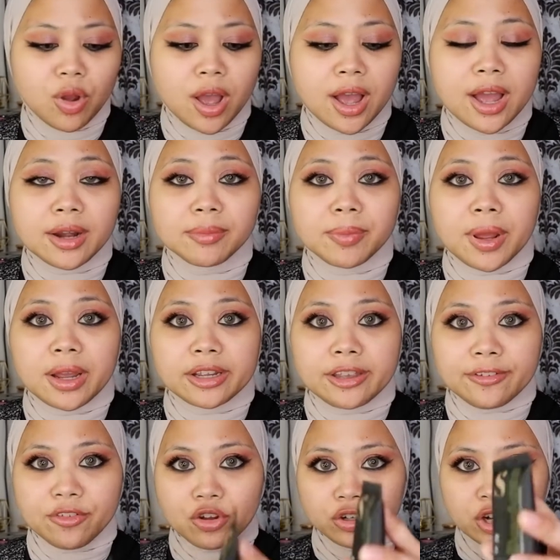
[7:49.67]
akan
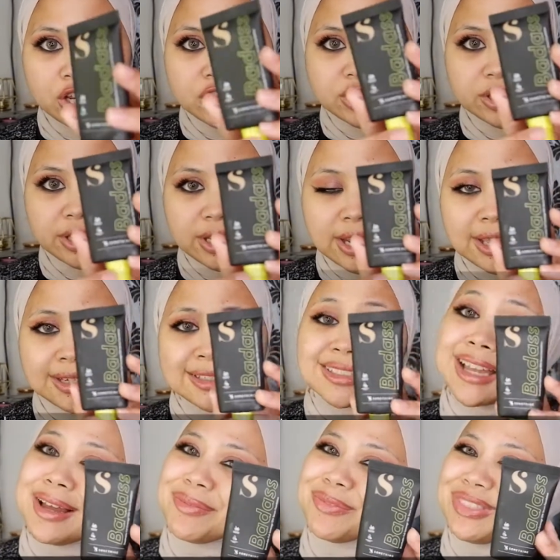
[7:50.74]
pakai foundationnya dari
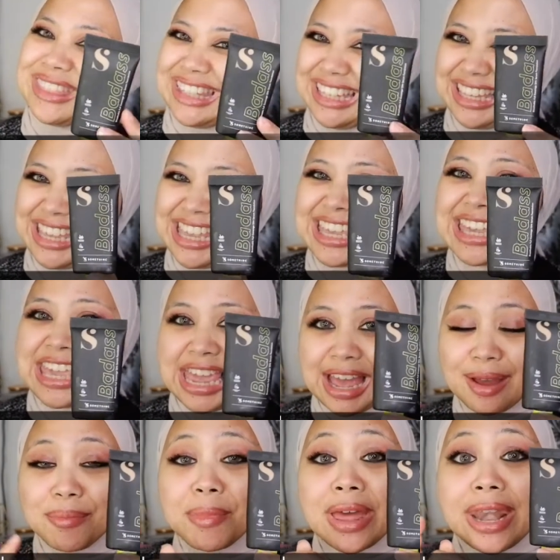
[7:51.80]
something
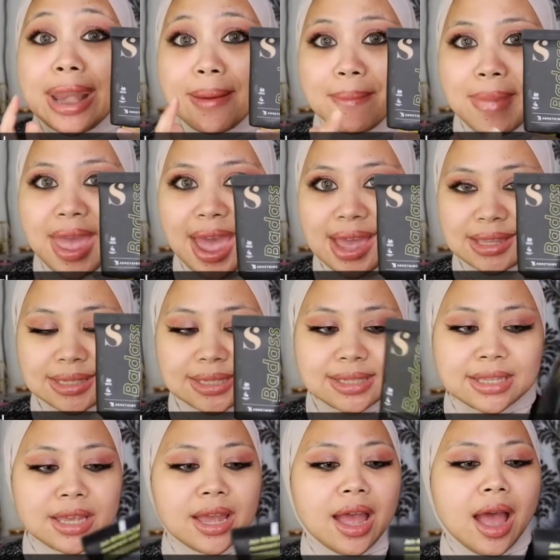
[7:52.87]
yang the
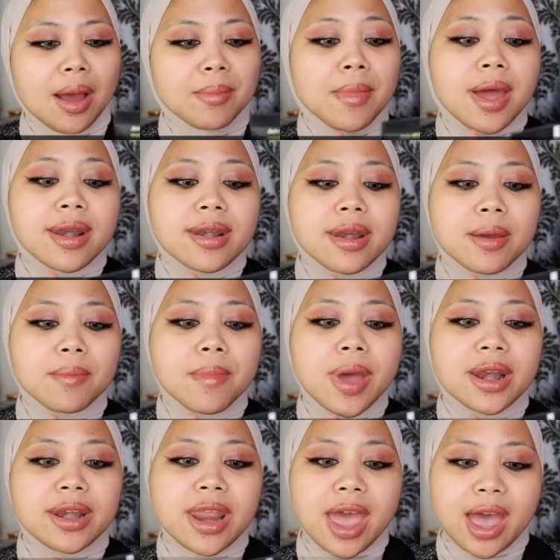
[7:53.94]
best
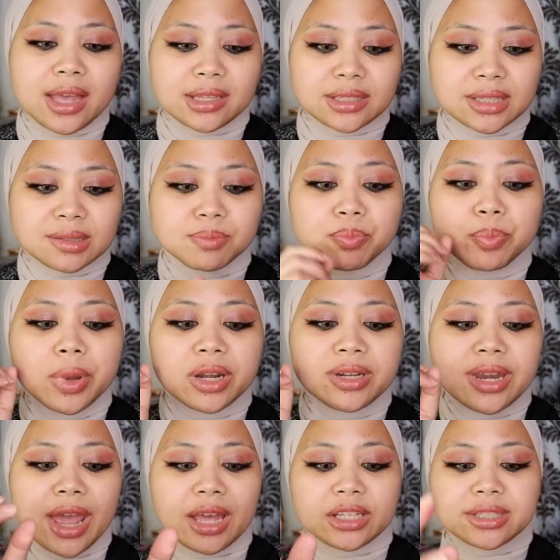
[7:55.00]
bedes
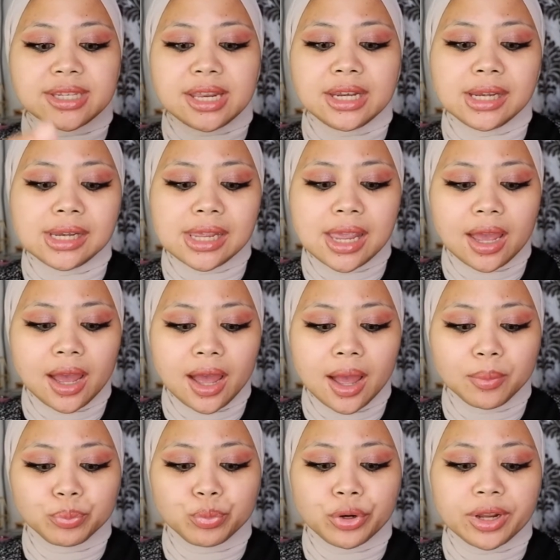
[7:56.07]
bedes jadi dia
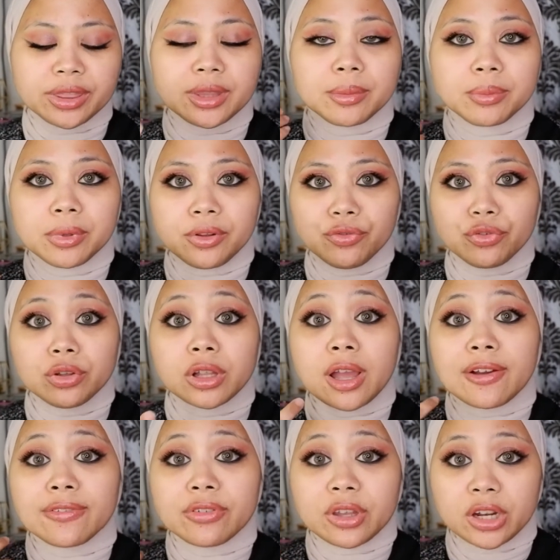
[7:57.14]
breathable full
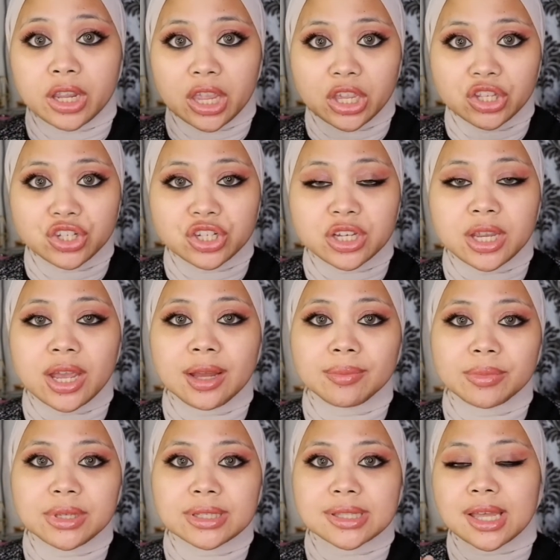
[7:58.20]
coverage
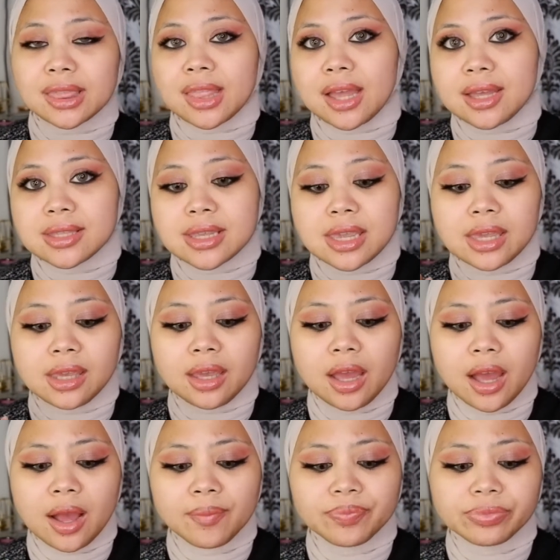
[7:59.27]
yang bisa tahan
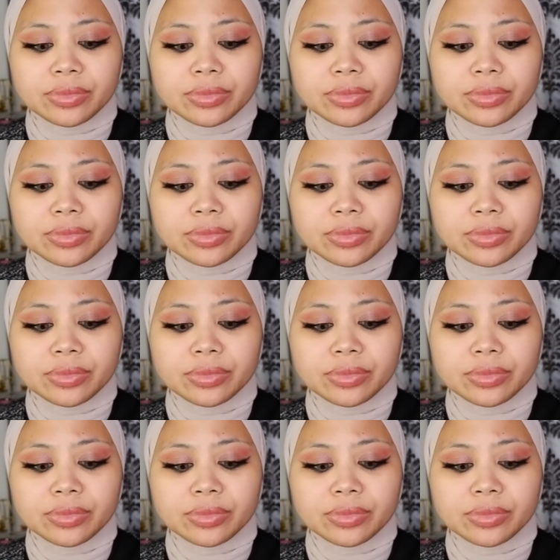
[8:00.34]
hingga